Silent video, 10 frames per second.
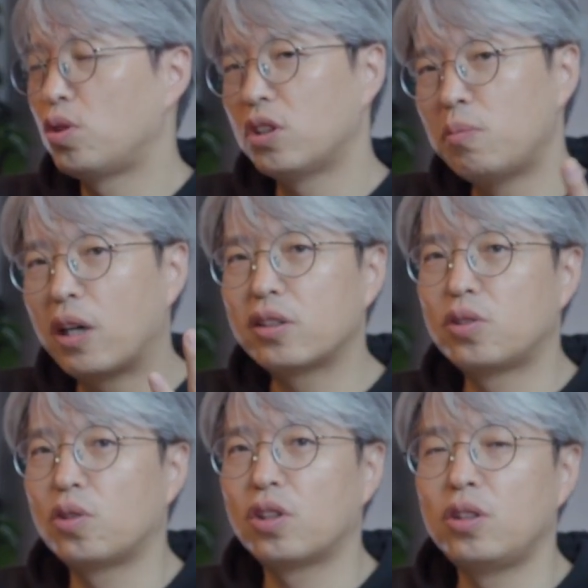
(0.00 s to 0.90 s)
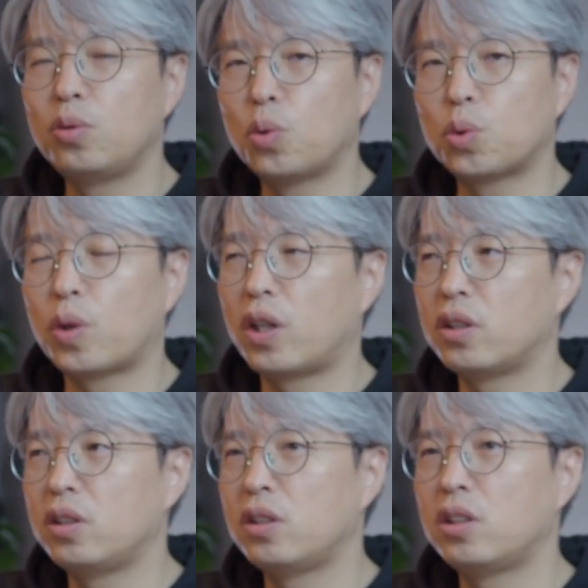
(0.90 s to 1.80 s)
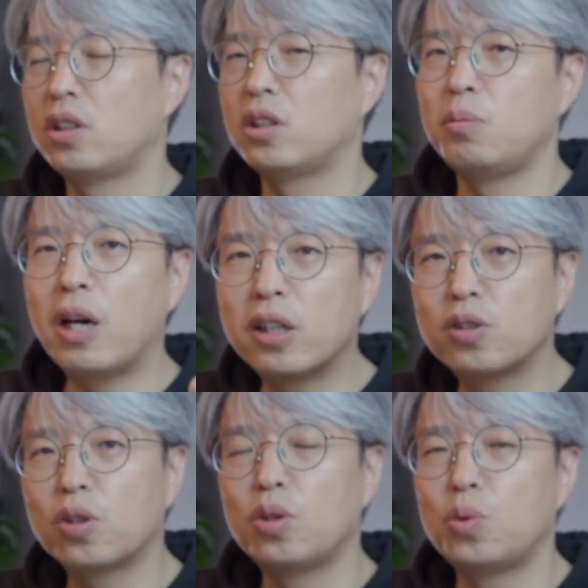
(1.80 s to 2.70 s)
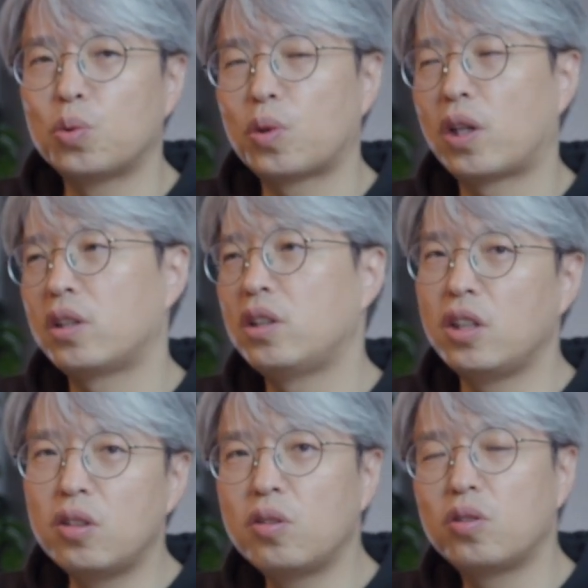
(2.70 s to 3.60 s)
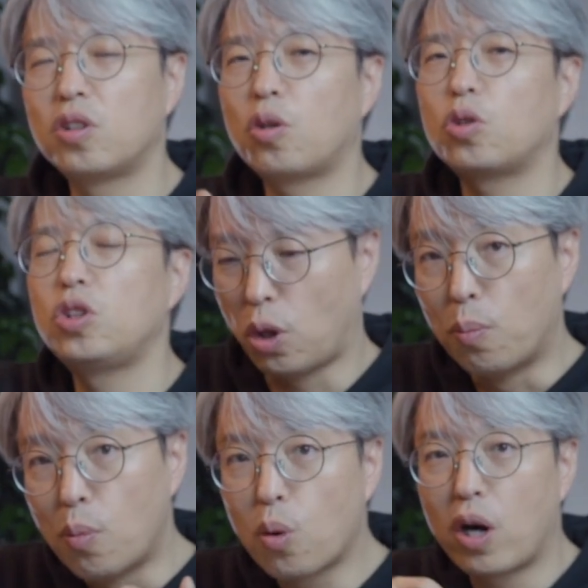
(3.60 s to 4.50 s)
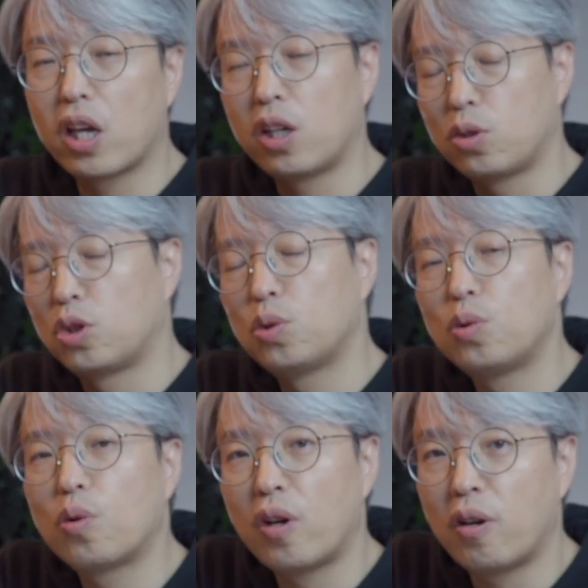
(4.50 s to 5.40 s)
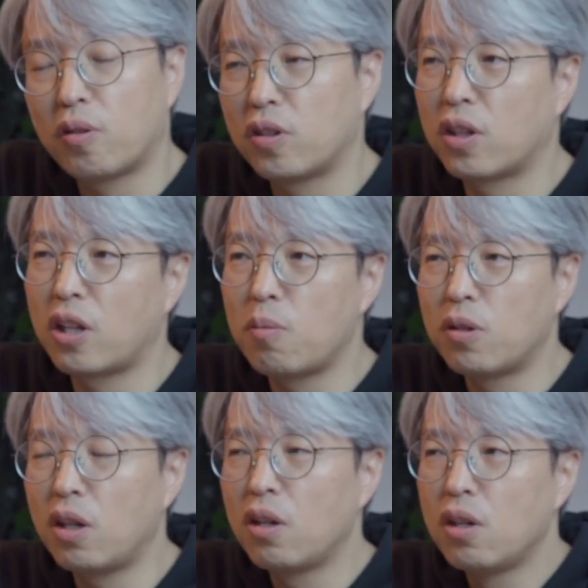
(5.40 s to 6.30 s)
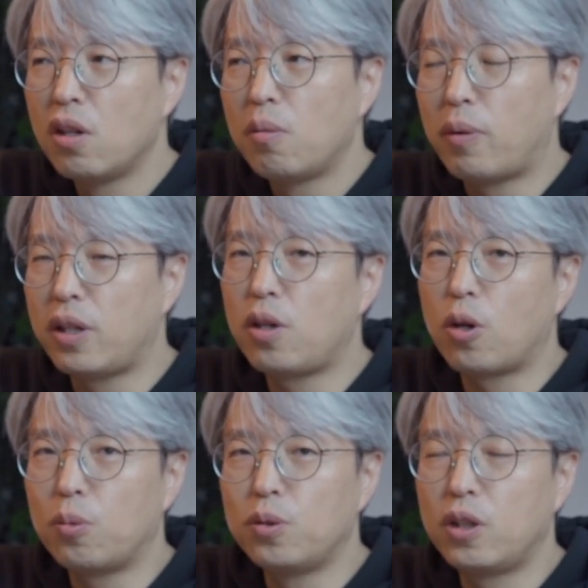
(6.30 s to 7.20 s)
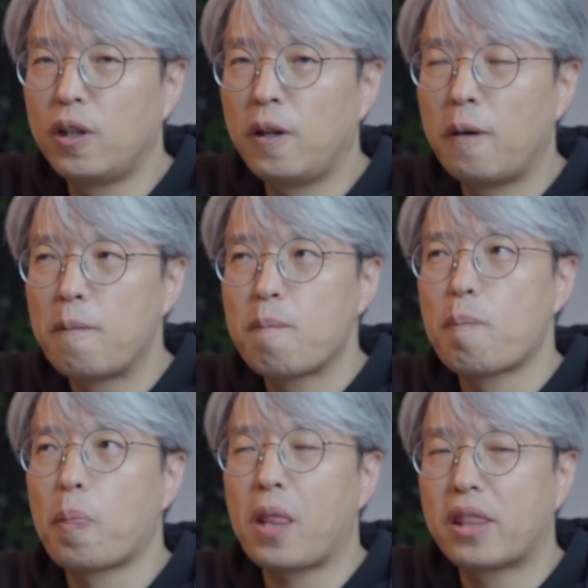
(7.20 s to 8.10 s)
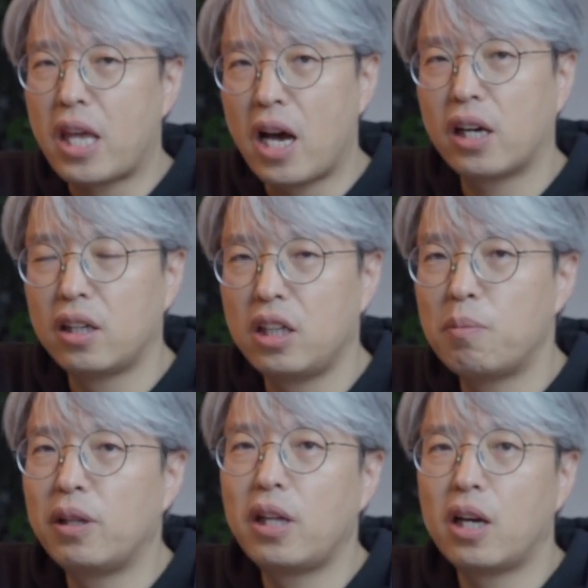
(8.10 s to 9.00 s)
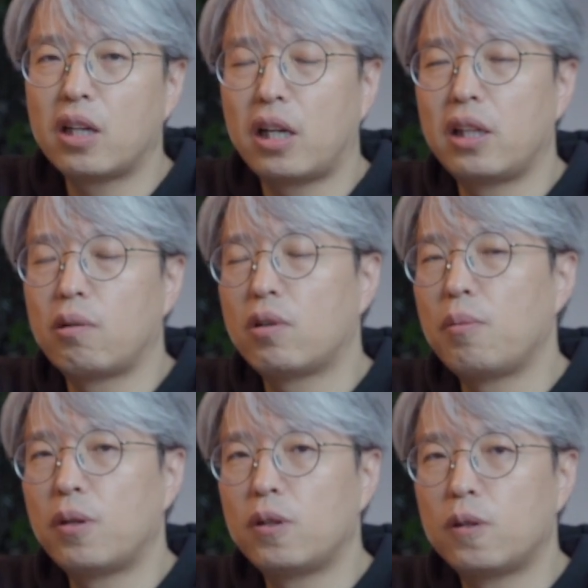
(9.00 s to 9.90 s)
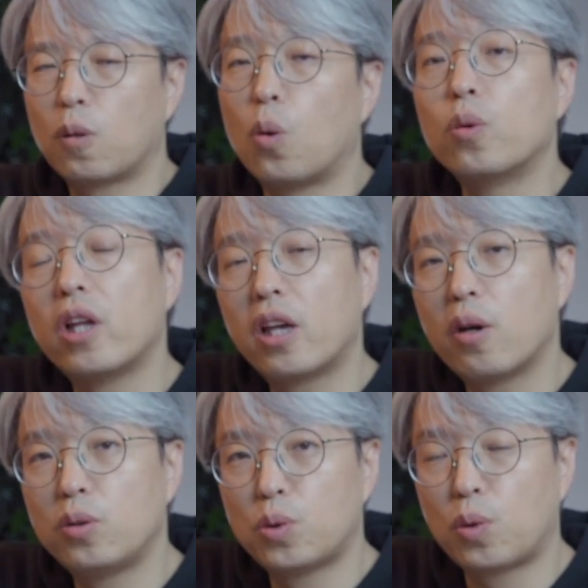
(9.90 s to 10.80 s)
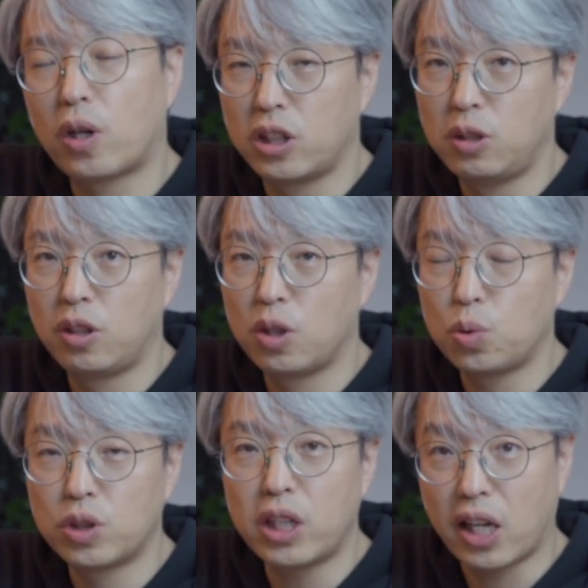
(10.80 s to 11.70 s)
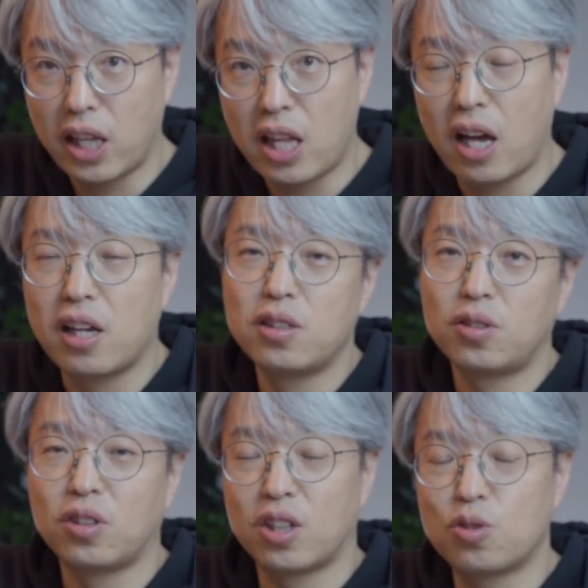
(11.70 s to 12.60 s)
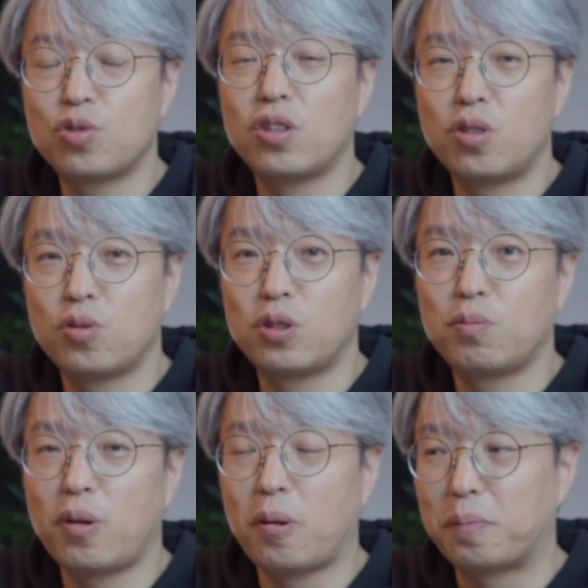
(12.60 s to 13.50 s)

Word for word: 이제 음악적인 요소라든지 음향적인 요소라든지 이런 것들이 훨씬 접목하기가 더 쉬울 거예요. 그렇기 때문에 만약 여러분들이 음, 대학을 일반 대학을 간다고 하면은 공대 계열 쪽으로 가시는 게 좋지 않겠나 저는 이렇게 추천드리고 싶어요.